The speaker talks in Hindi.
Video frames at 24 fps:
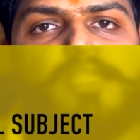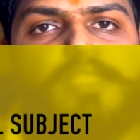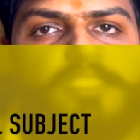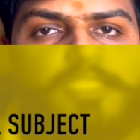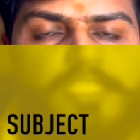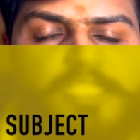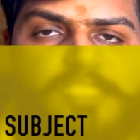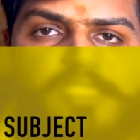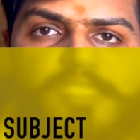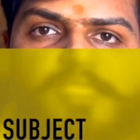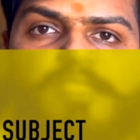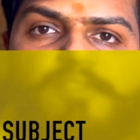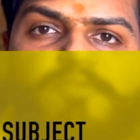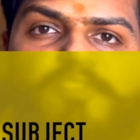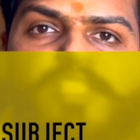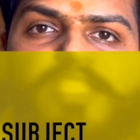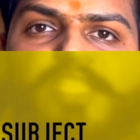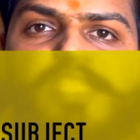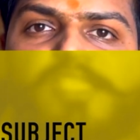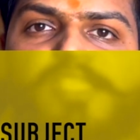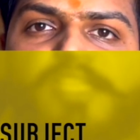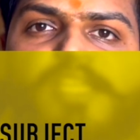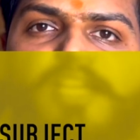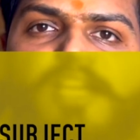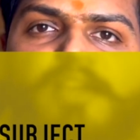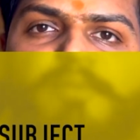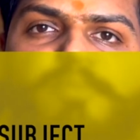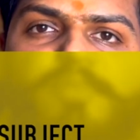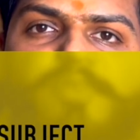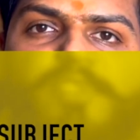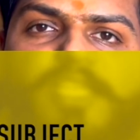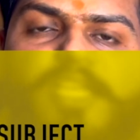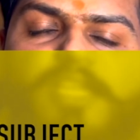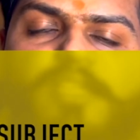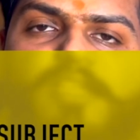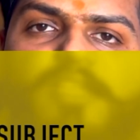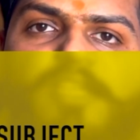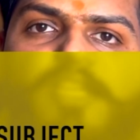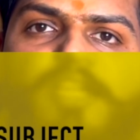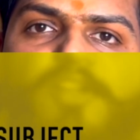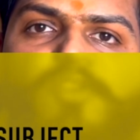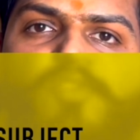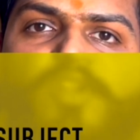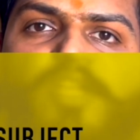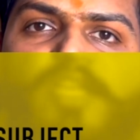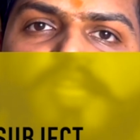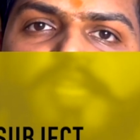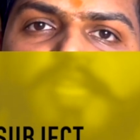जिस वजह से आप चार्टर्ड
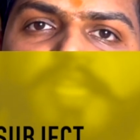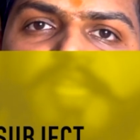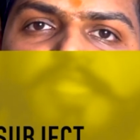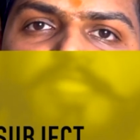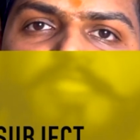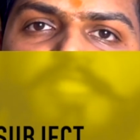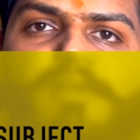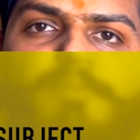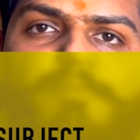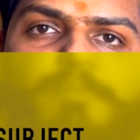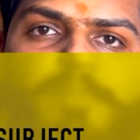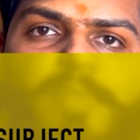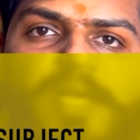अकाउंटेंट का एग्जाम